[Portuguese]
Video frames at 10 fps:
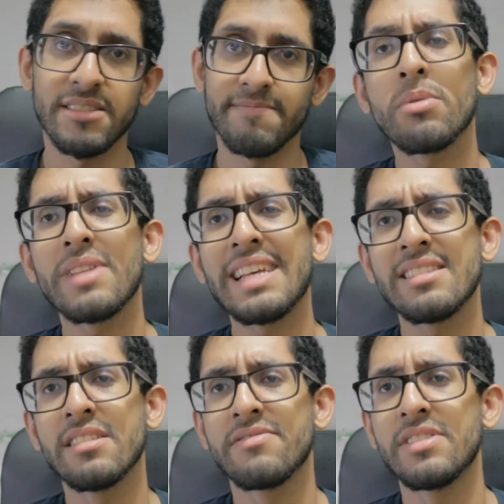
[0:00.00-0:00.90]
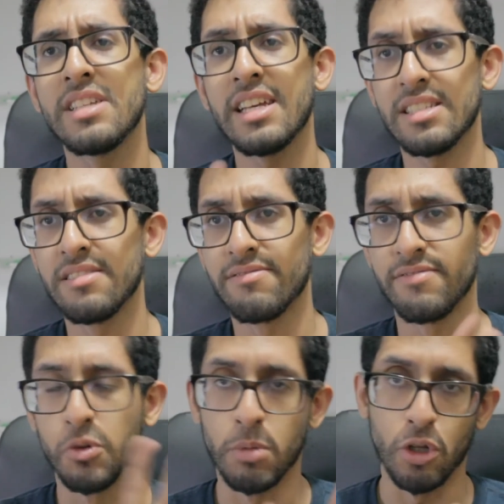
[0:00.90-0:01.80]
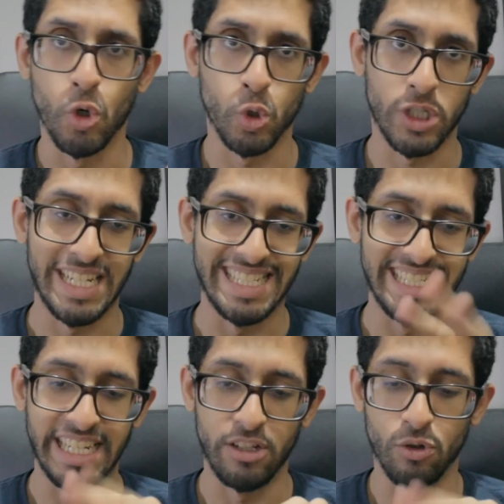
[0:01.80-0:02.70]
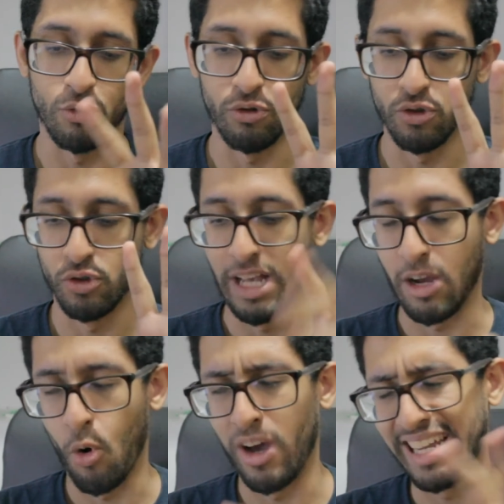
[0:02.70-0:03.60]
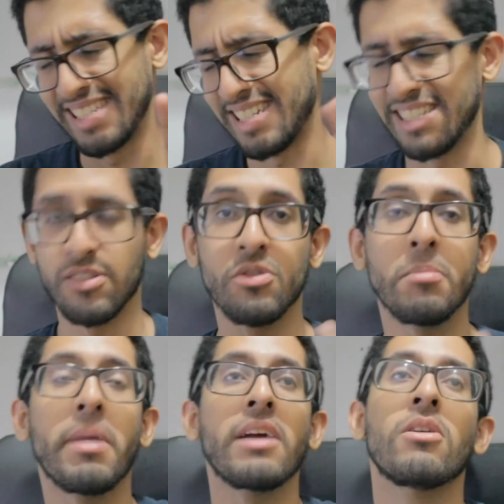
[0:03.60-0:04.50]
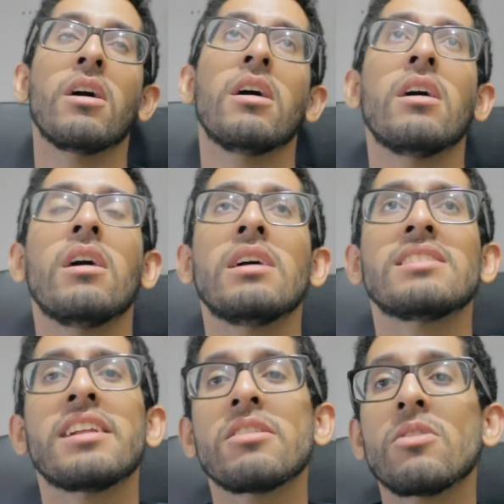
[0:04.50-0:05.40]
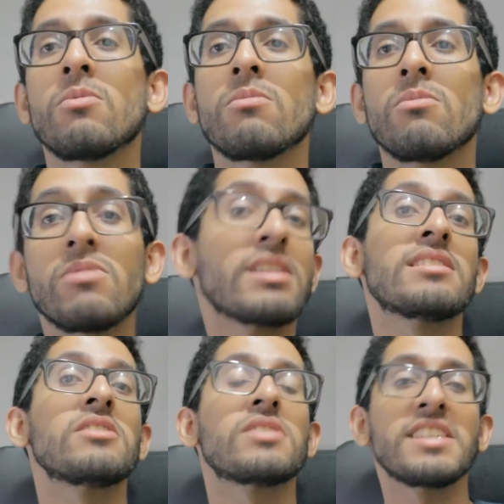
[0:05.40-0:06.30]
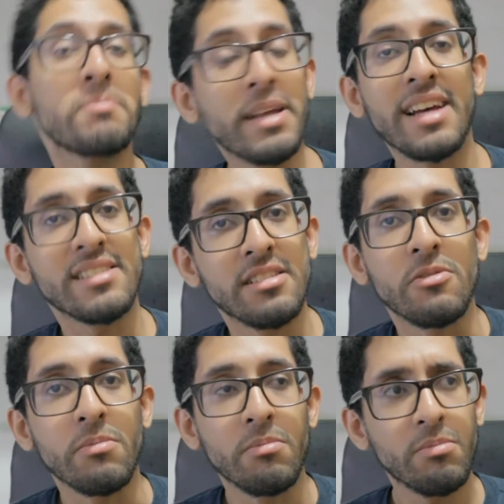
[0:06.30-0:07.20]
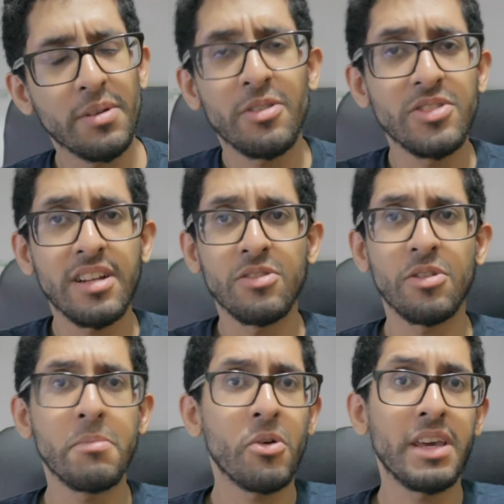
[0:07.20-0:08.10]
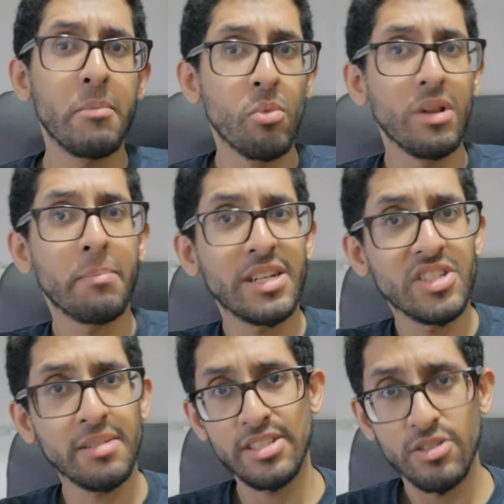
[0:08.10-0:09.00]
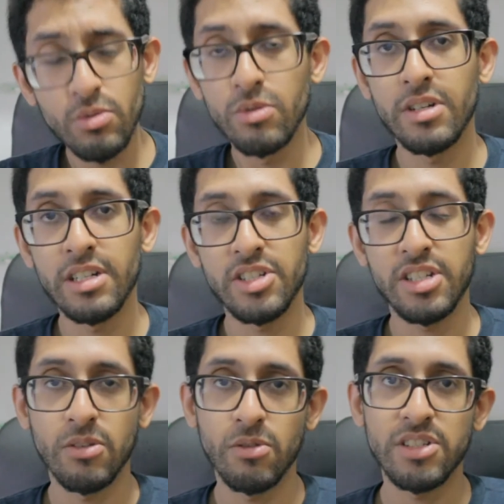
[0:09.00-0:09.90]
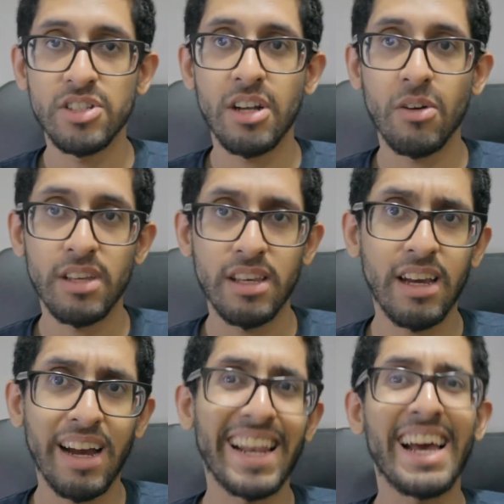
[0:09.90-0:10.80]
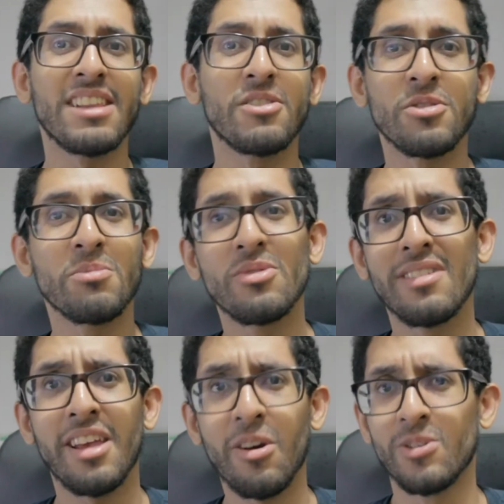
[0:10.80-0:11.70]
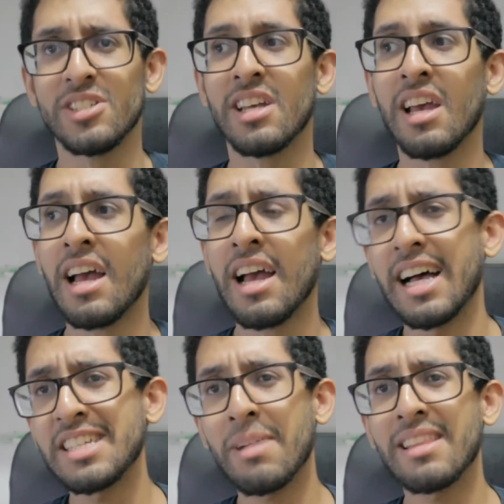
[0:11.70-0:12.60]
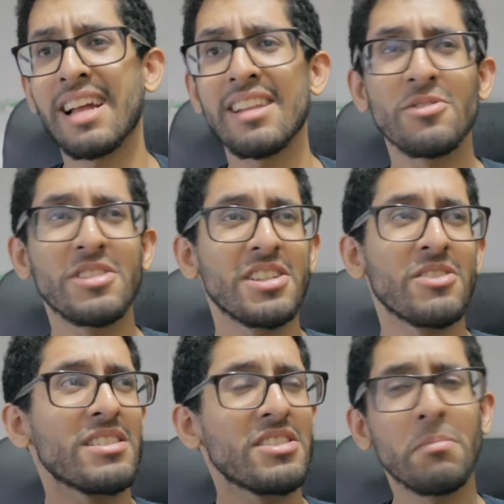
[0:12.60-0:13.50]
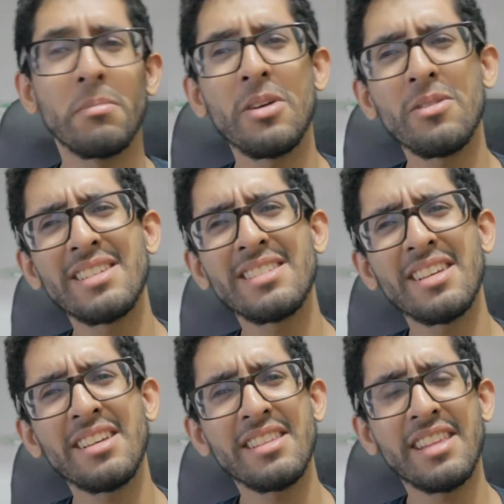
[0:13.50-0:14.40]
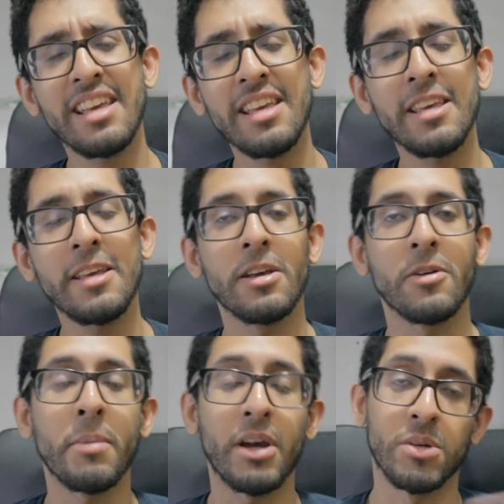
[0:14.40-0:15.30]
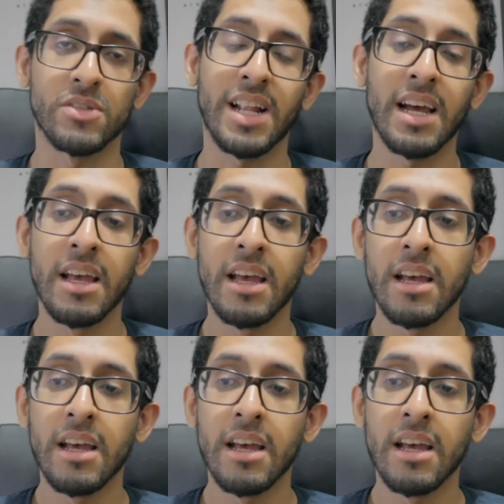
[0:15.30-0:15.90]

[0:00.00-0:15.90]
Se eu pudesse definir esse filme do 300 agora, a Ascensão do Império, seria um 300 sem inspiração, porque o diretor meio que emula praticamente tudo que tinha no original, que agrada todo mundo até hoje. As batalhas no original meio que tem, como é que eu posso falar?